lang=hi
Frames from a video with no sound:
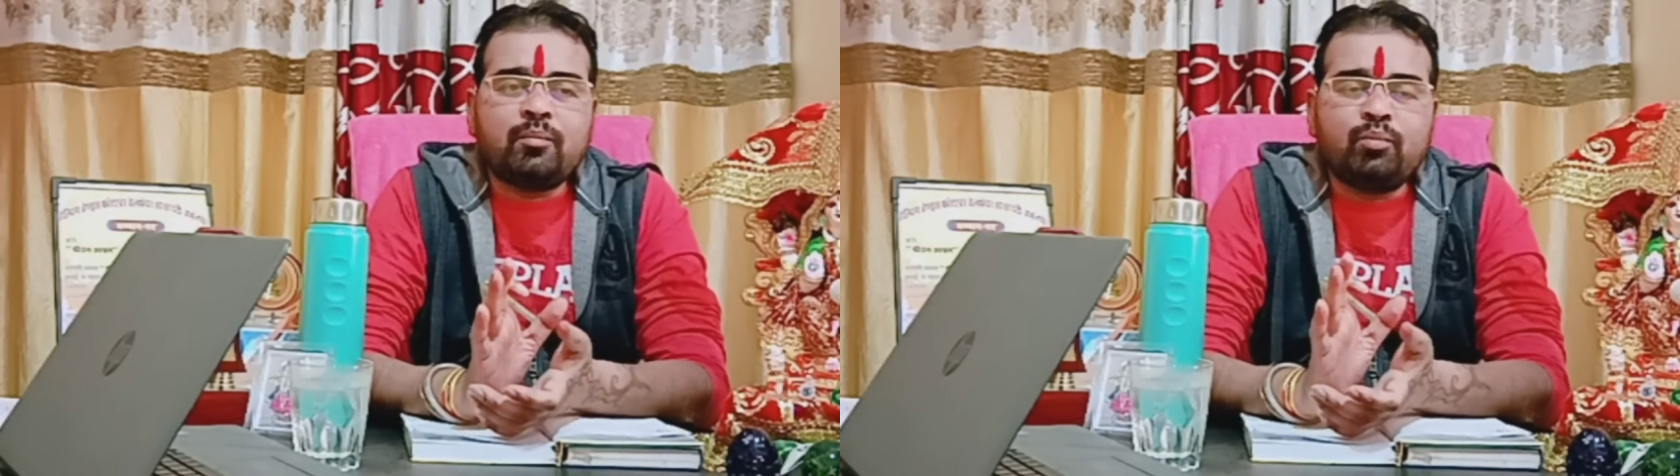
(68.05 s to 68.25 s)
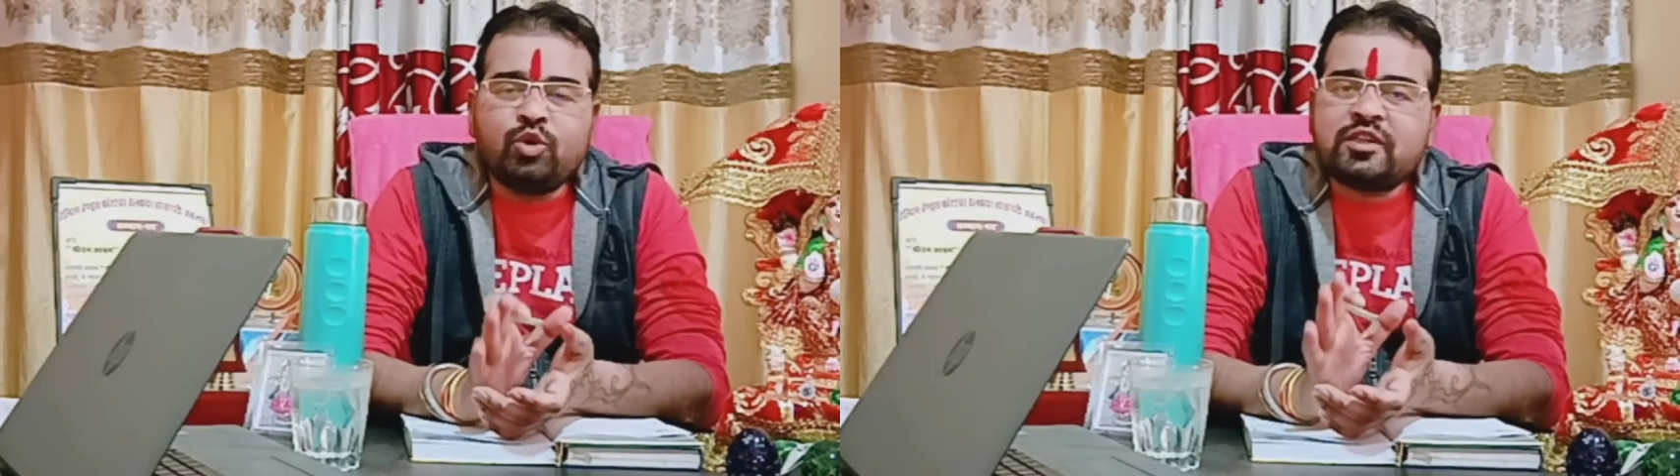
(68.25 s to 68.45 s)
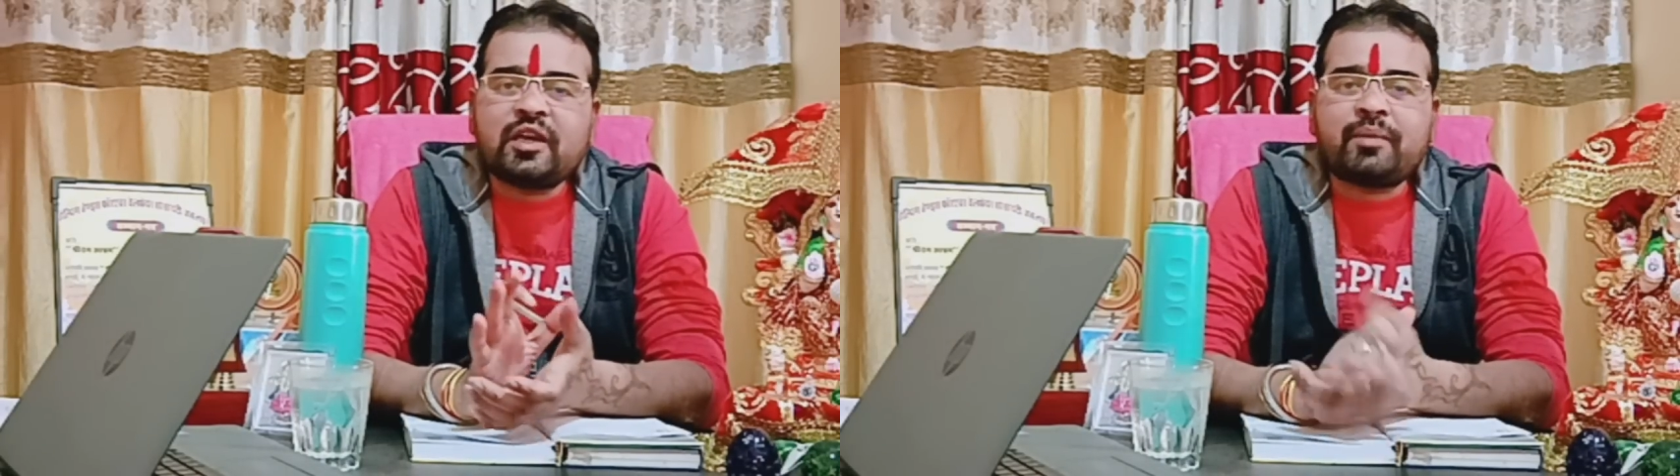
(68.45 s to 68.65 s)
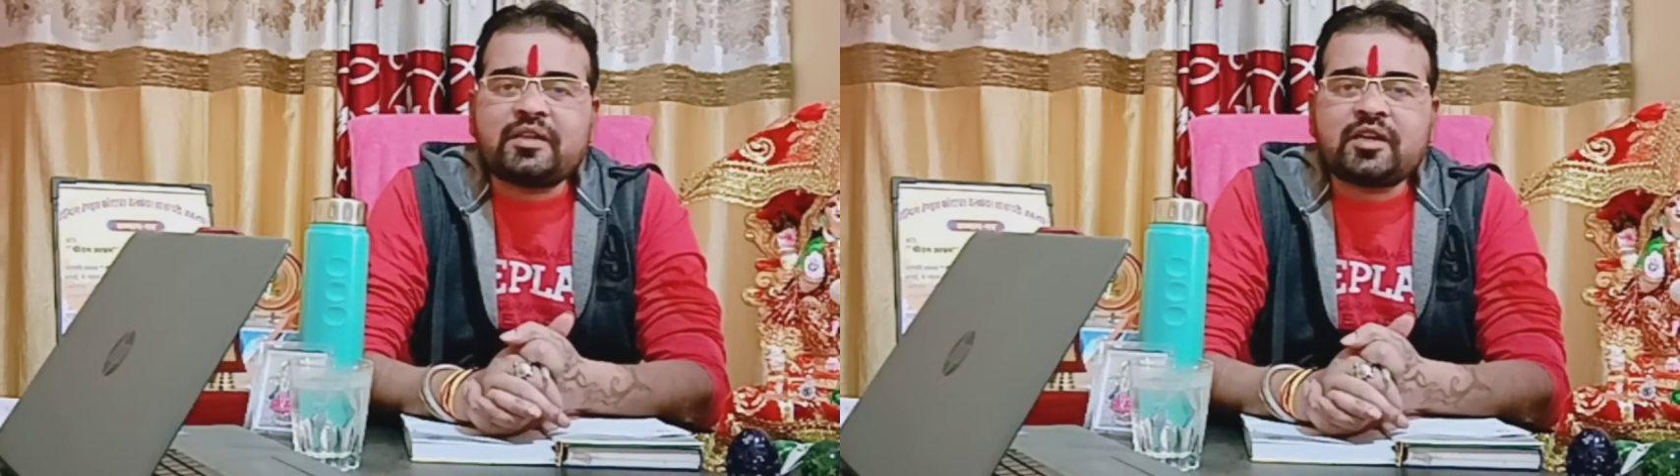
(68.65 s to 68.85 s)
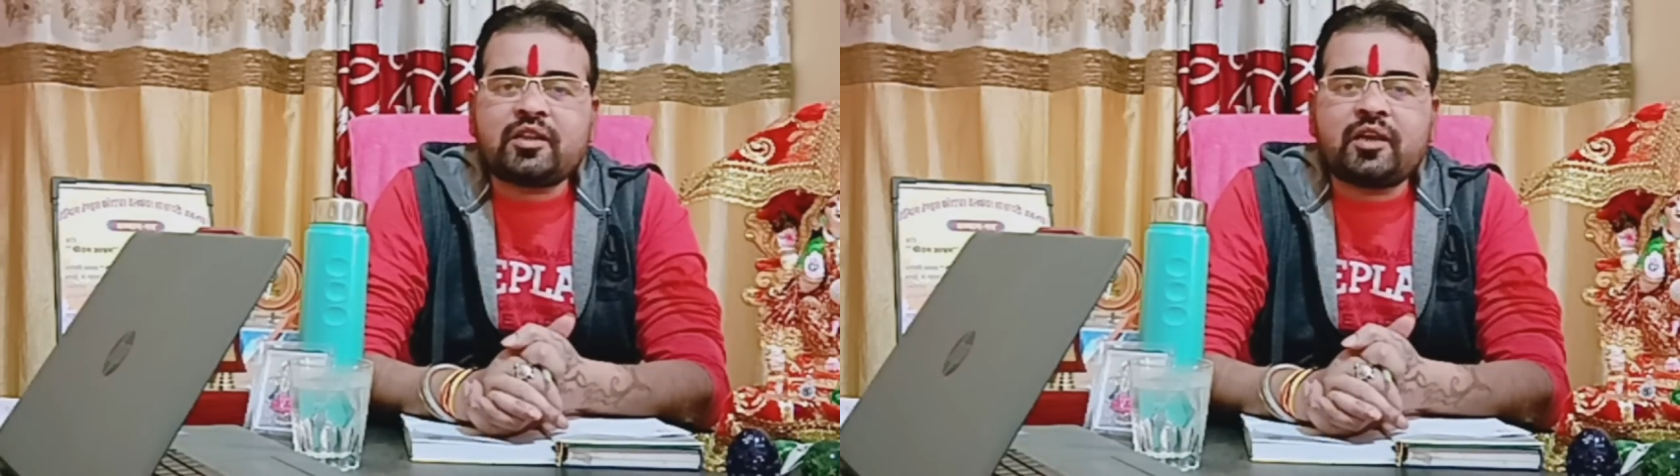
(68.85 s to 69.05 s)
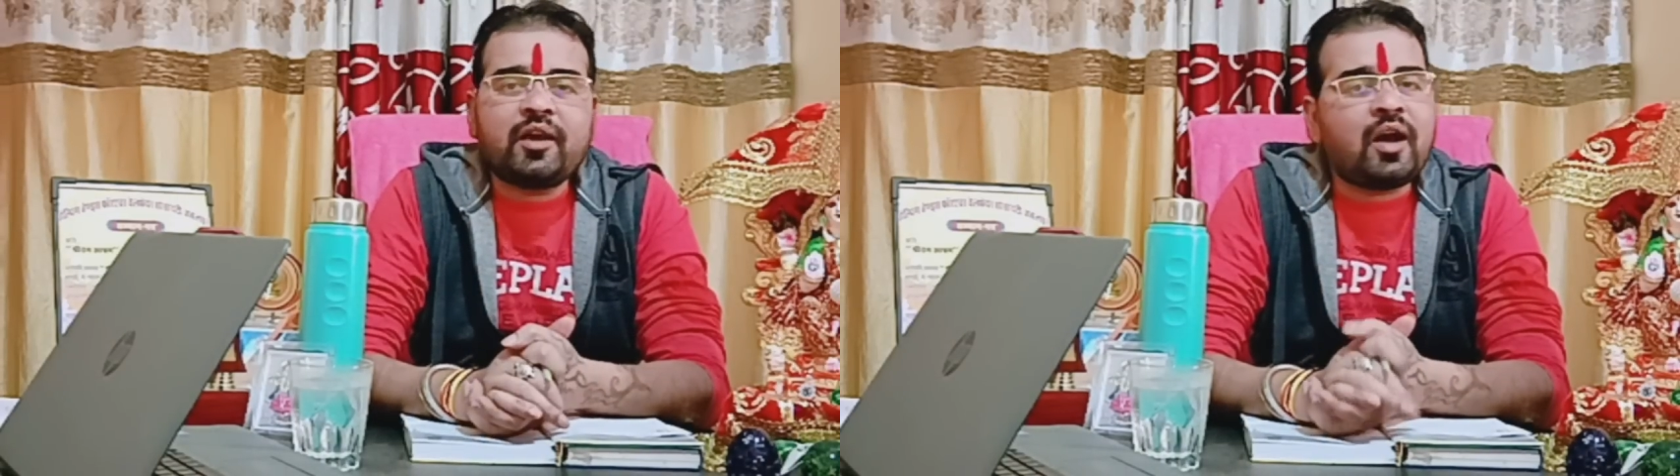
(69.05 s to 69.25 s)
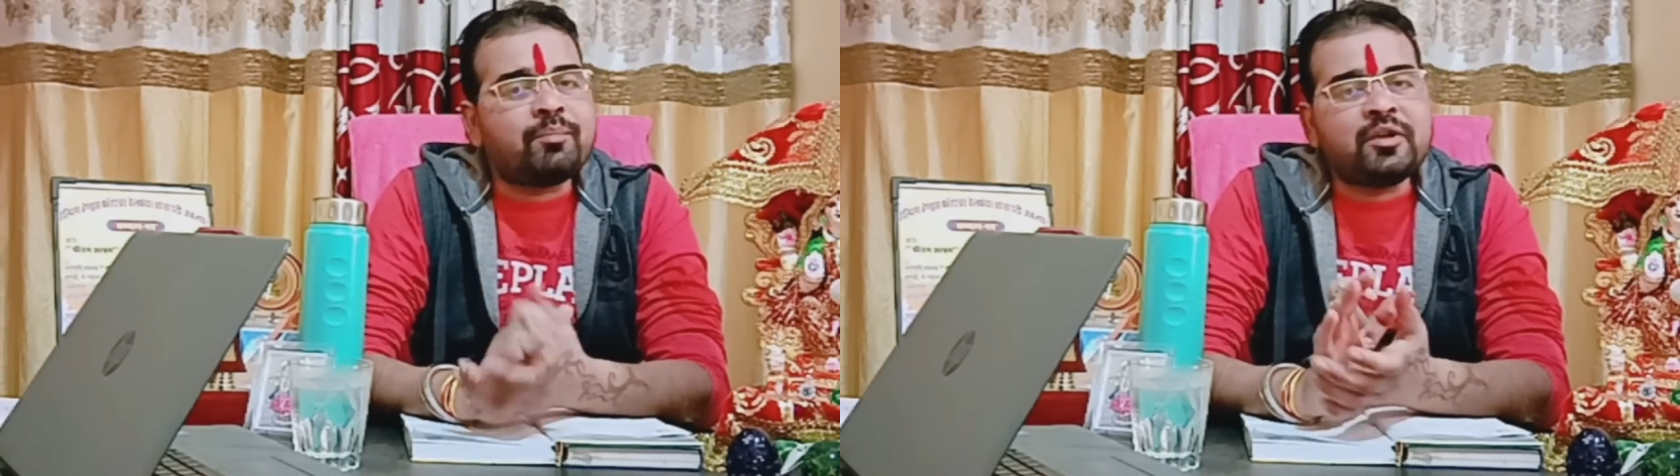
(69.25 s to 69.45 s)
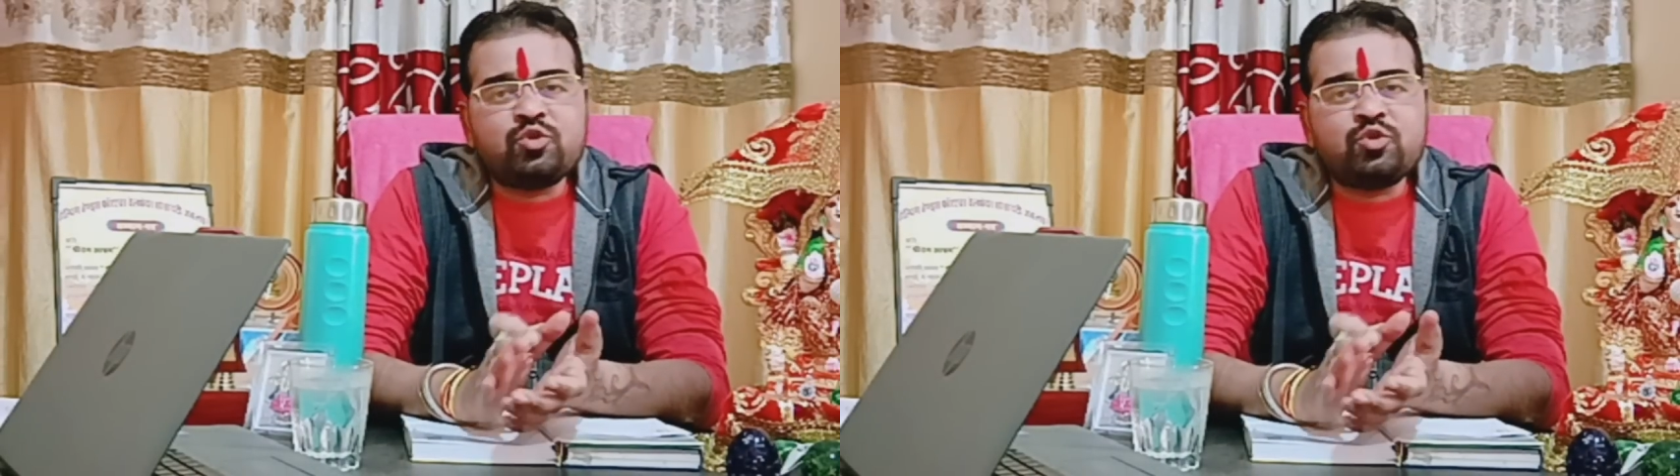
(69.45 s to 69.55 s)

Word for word: मोची के पास जाता है अपने